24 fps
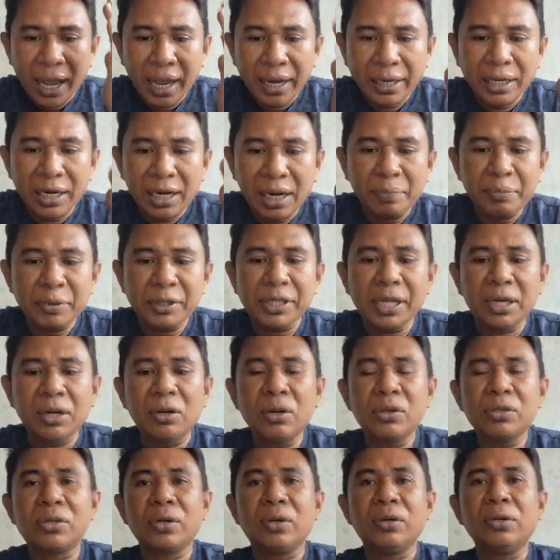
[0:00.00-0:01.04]
ada lapisan
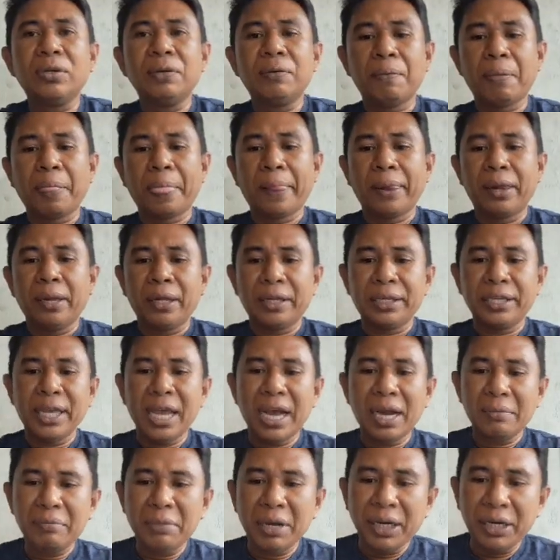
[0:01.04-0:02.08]
ozon
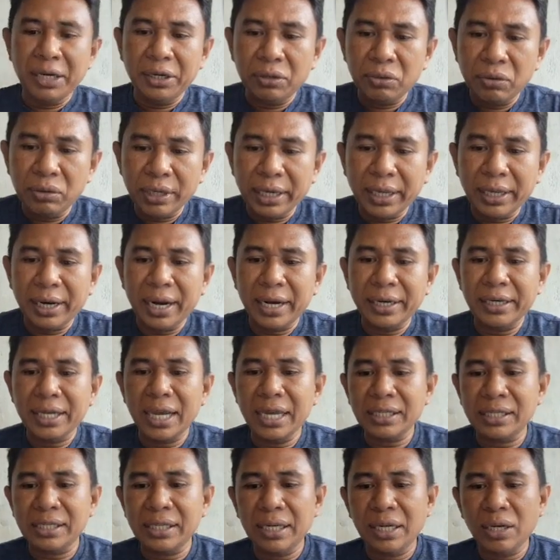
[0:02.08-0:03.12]
yang melindungi
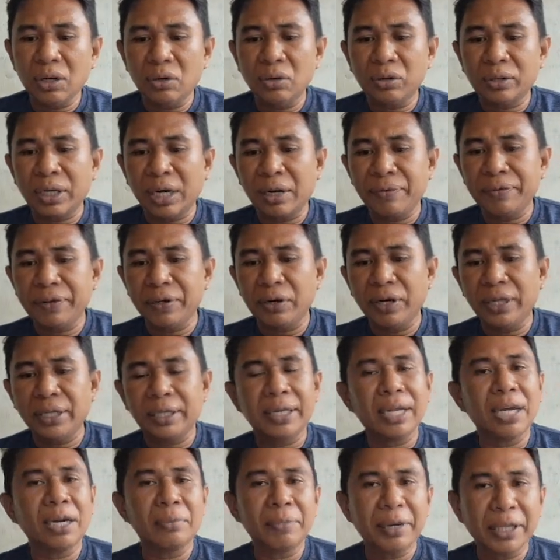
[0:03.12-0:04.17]
radiasi
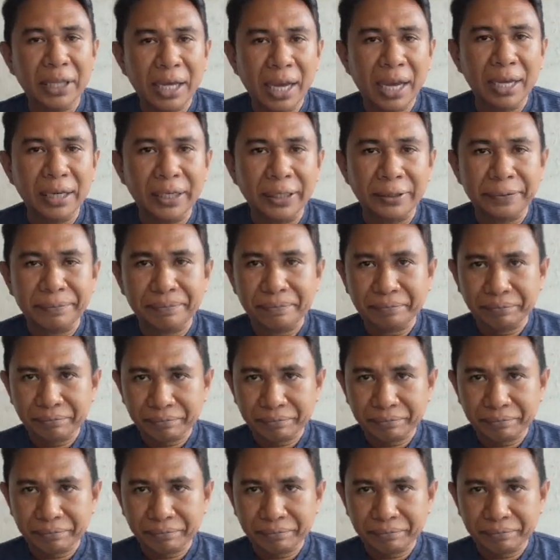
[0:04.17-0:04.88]
ultraviolet dari matahari.